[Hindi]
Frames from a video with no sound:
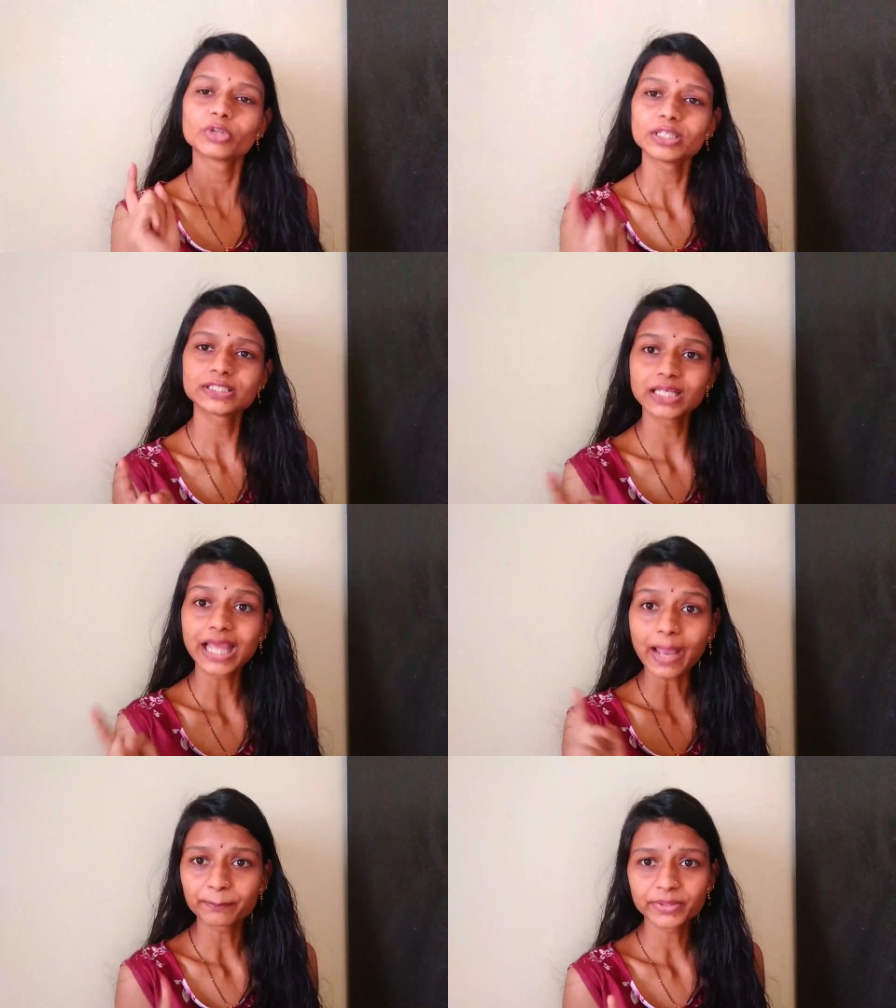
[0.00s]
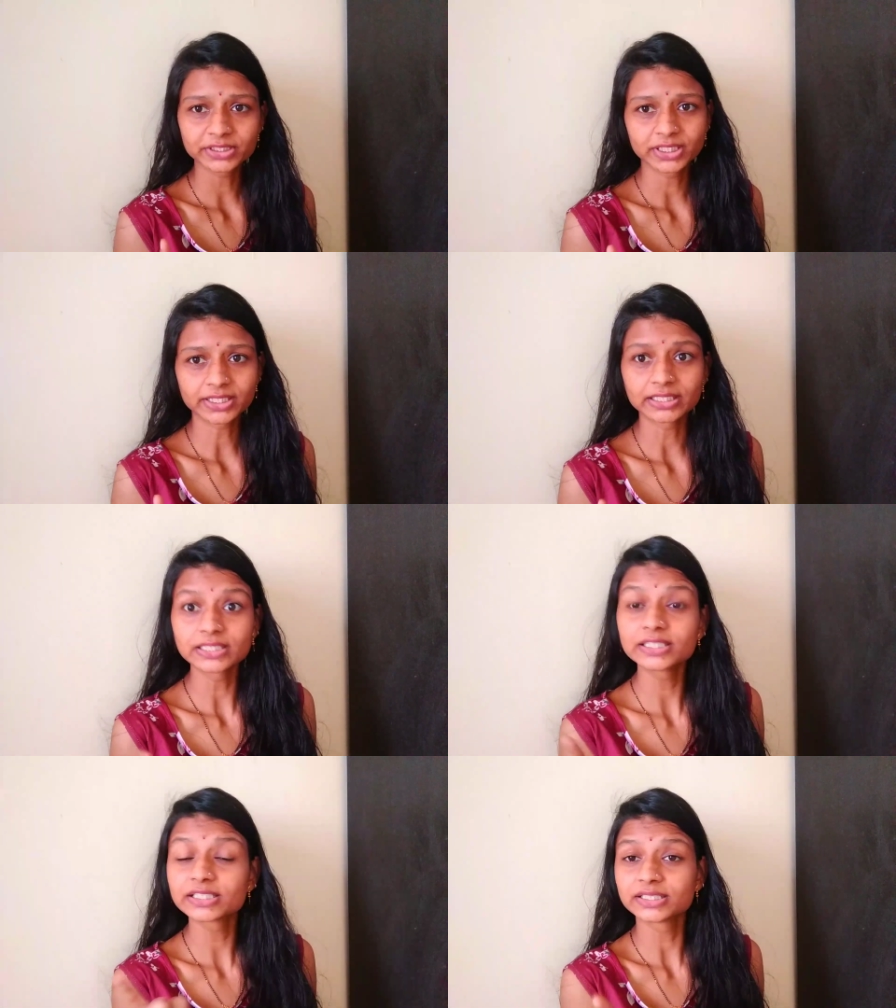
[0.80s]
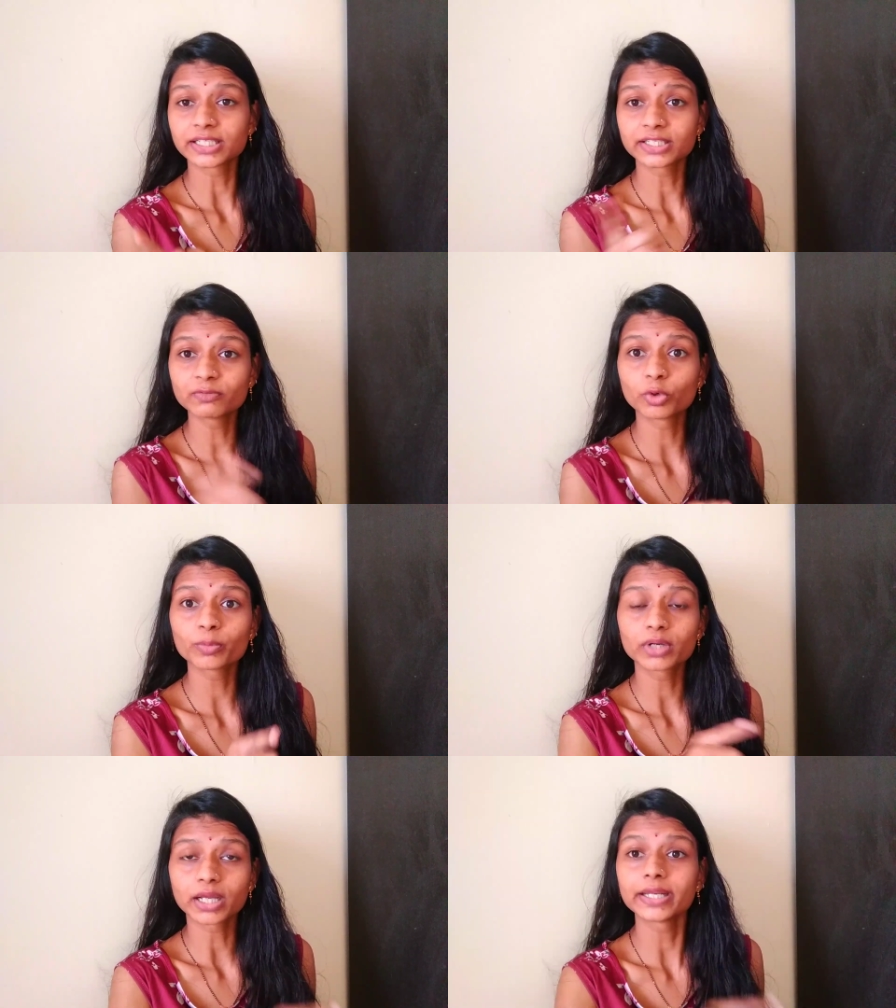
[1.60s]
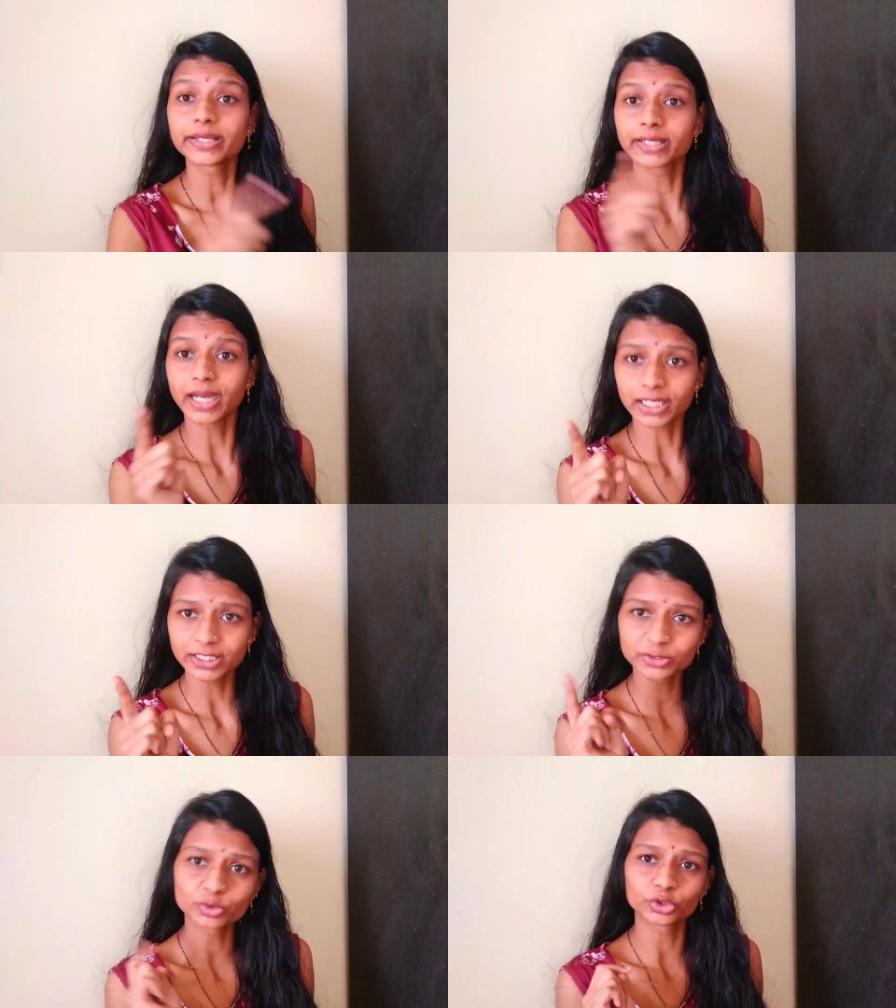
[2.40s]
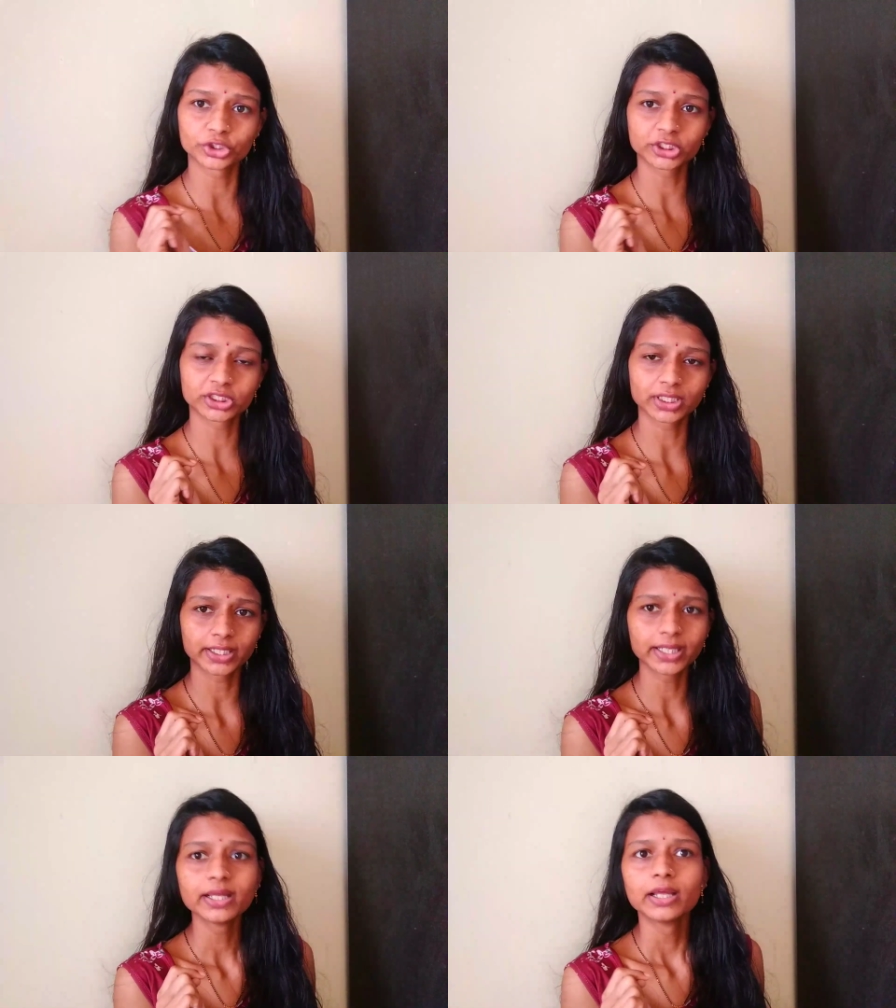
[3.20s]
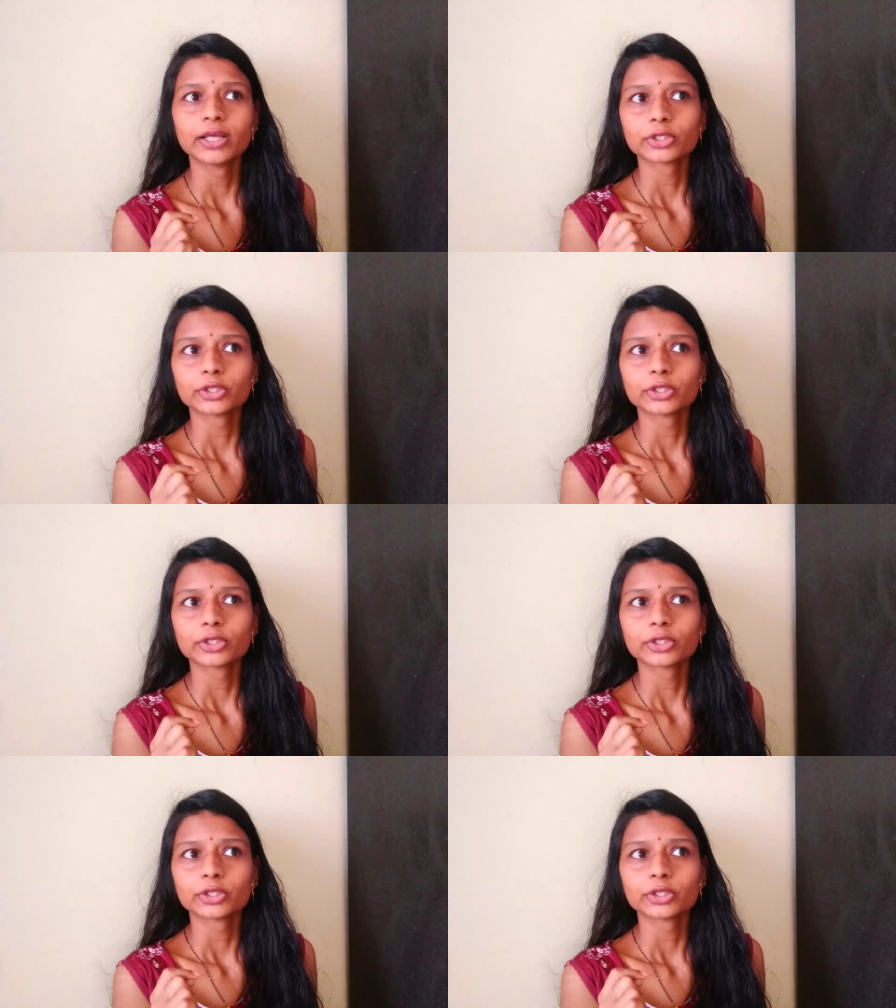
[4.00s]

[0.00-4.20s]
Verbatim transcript: तो इसीलिए अप्रिशिएट कीजिए जिससे कि वो करने की एटलीस्ट कोशिश करे